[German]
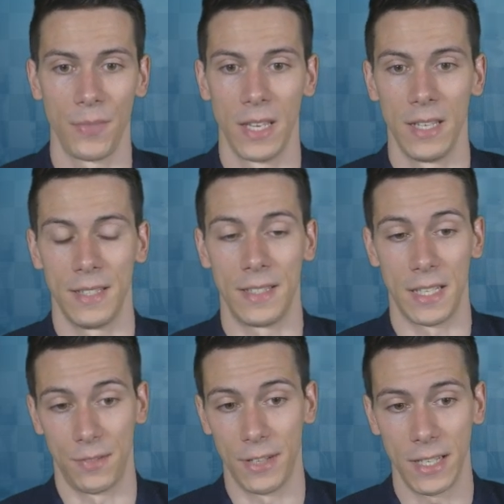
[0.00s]

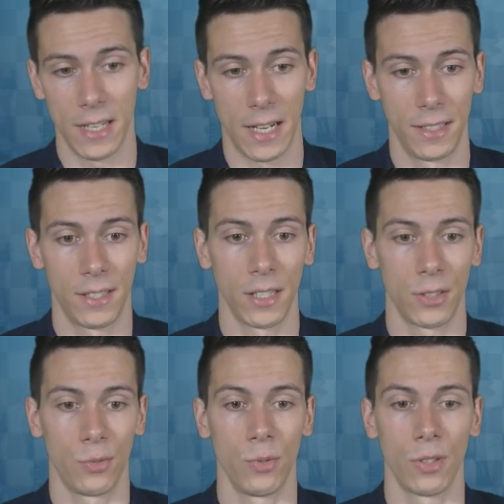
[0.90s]
Deswegen einziger
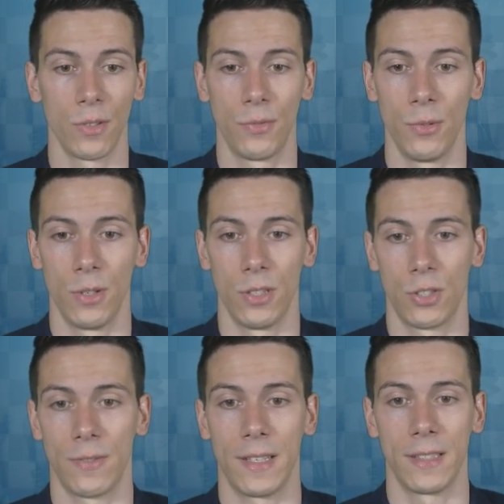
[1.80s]
Zug für
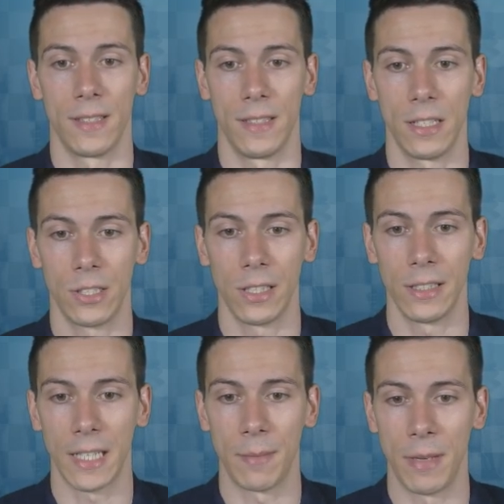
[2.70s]
Schwarz an der Stelle,
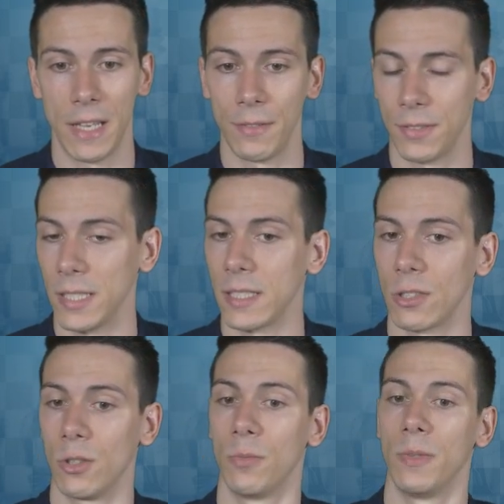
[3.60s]
Dame F6,
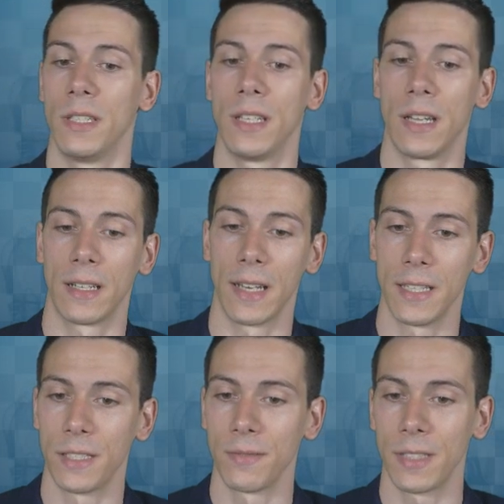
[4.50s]
um in der
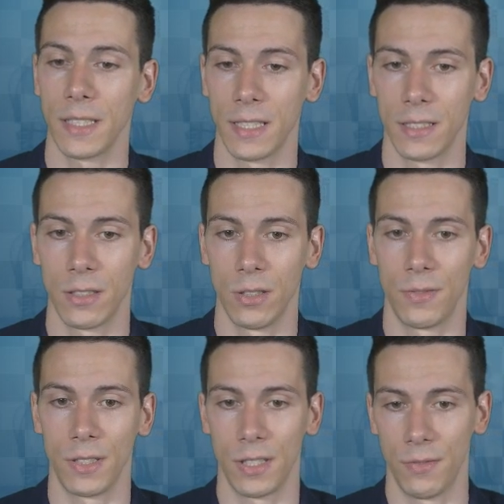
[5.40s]
gleichen Variante Läufer
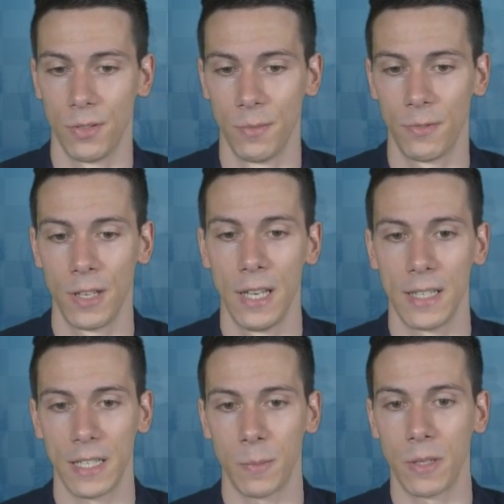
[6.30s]
C5,
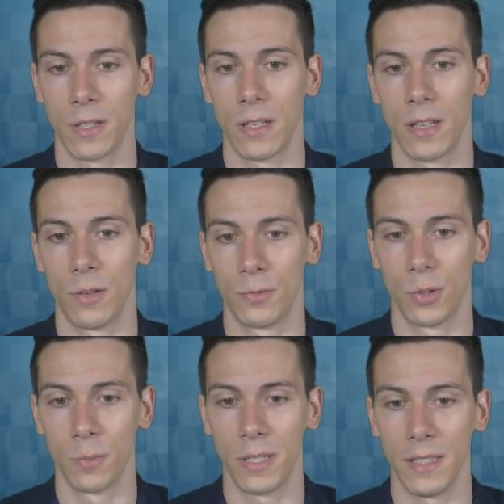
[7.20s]
dass man auf Turm
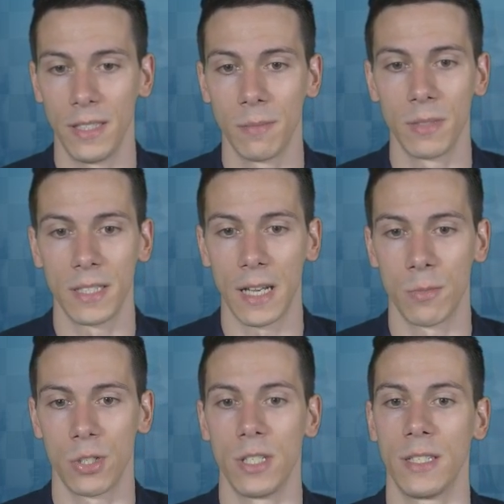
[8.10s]
G7 mit Dame
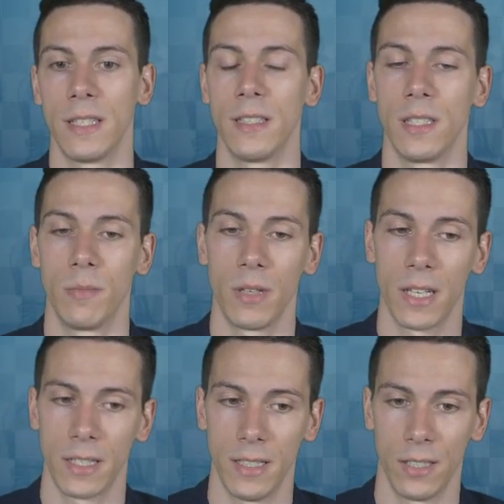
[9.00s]
schlägt G7
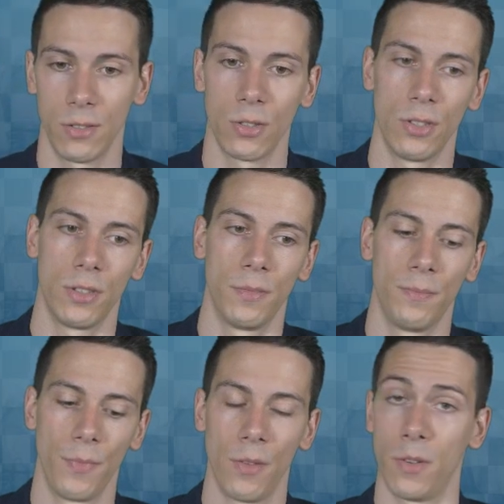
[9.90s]
reagieren könnte.
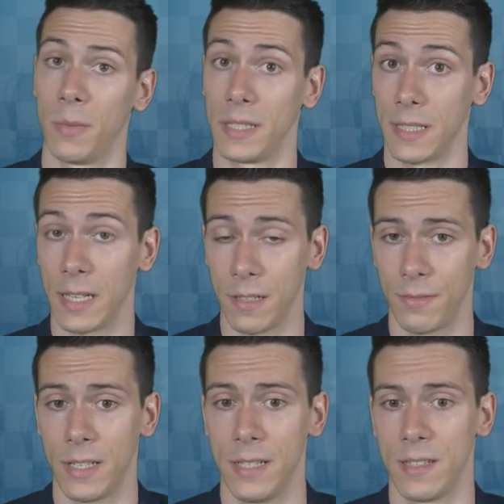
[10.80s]
Vom
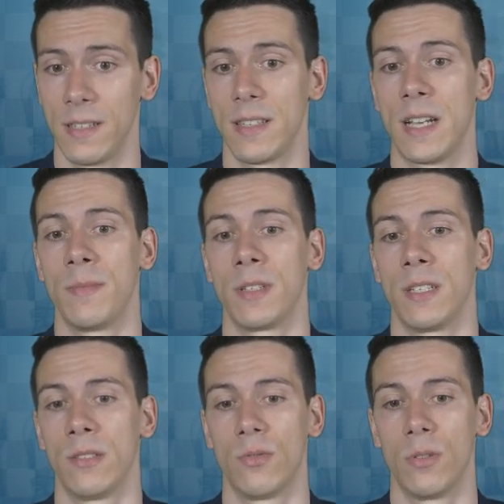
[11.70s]
Materialverhältnis Dame gegen
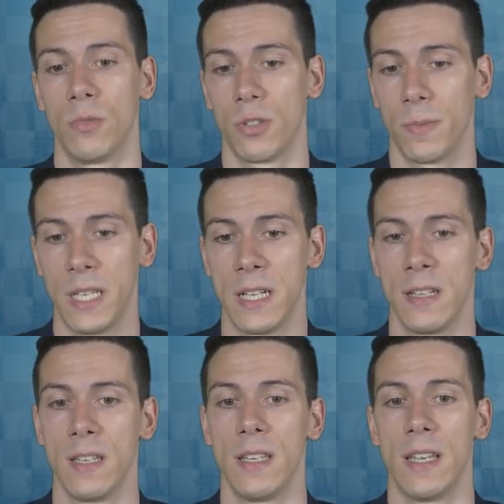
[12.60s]
Turm und Springer
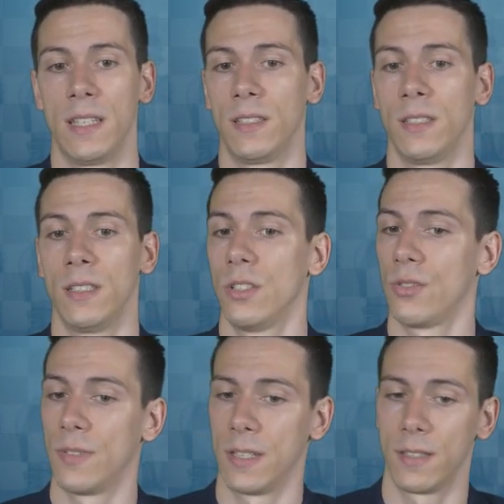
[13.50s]
hätte
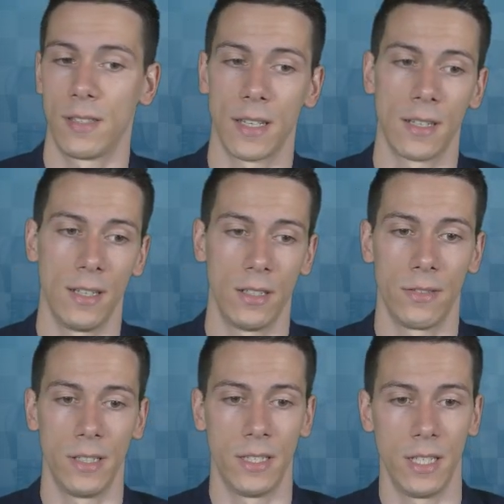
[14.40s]
Schwarz dann eine
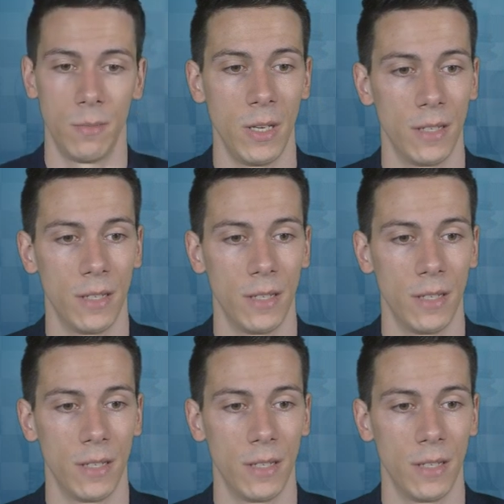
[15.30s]
Qualität mehr.